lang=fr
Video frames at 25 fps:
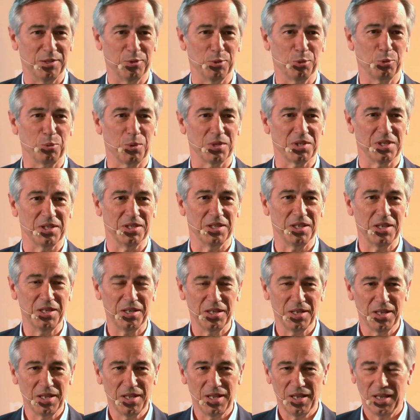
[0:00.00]
deux trois années.
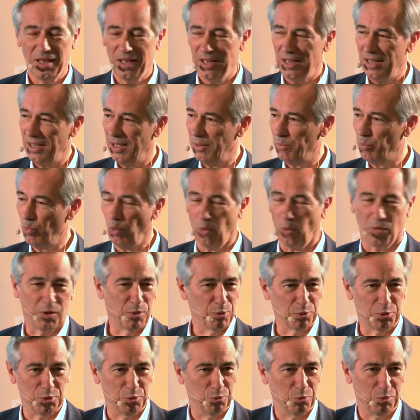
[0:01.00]
Et puis on va
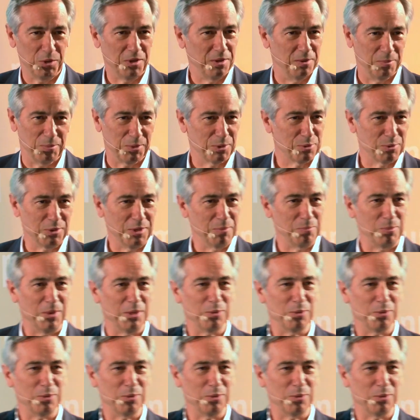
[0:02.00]
continuer parce qu'on a plein